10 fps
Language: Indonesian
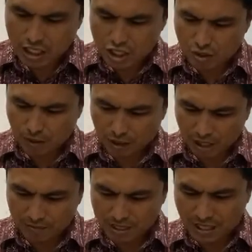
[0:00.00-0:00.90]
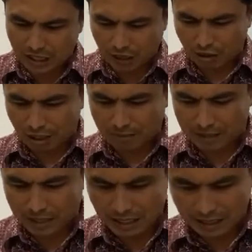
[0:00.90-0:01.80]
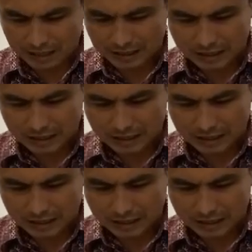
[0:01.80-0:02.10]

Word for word: semua orang menjadi orang benar.